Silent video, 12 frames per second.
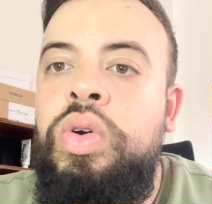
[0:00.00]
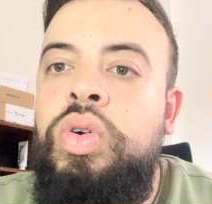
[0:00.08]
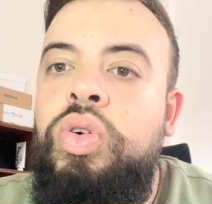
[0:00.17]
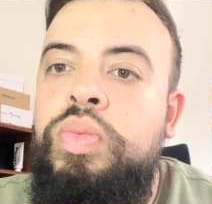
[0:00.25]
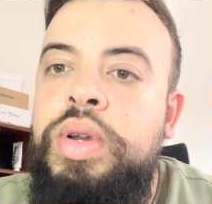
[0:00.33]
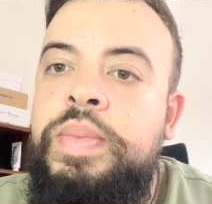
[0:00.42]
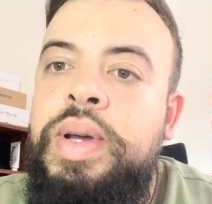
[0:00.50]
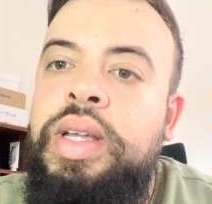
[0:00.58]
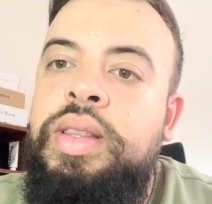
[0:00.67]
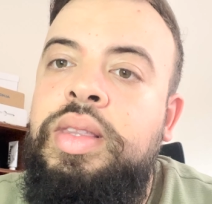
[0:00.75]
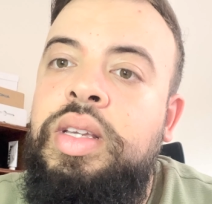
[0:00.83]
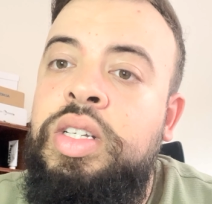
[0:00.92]
ومن
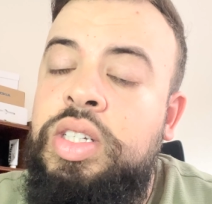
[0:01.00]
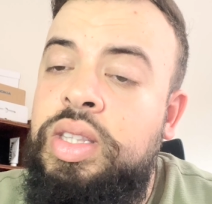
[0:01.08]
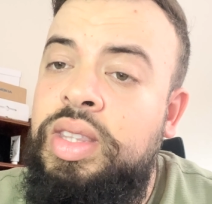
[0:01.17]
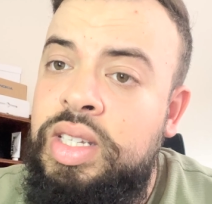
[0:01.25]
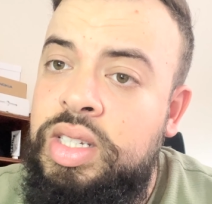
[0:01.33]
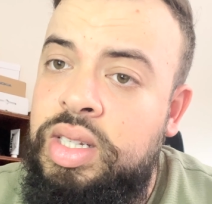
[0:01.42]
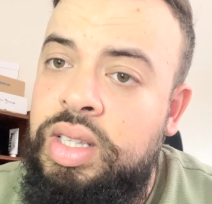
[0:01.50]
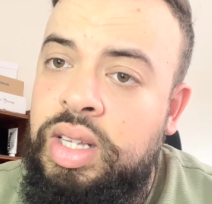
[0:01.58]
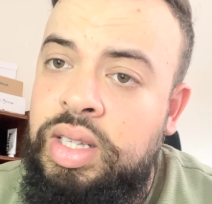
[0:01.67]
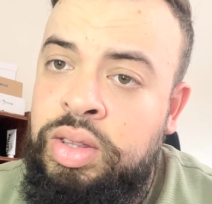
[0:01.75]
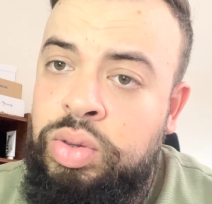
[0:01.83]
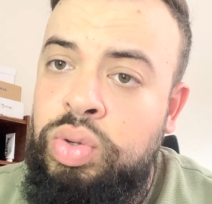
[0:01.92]
بعد شديت
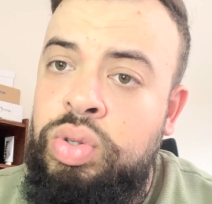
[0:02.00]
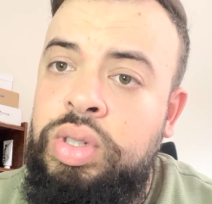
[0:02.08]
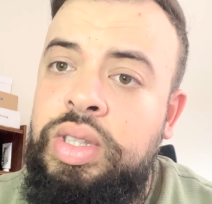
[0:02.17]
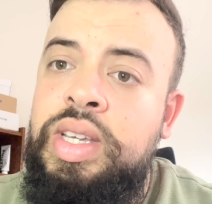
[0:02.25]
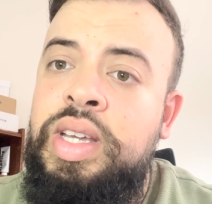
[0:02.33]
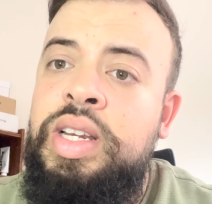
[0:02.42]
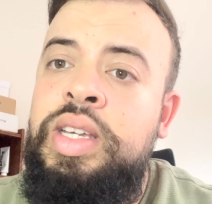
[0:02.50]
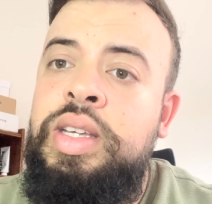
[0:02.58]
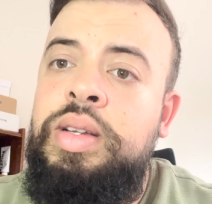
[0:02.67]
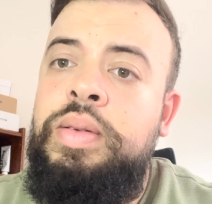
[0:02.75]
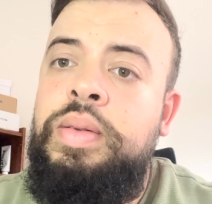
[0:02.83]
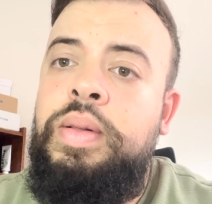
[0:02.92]
الدوك ديالي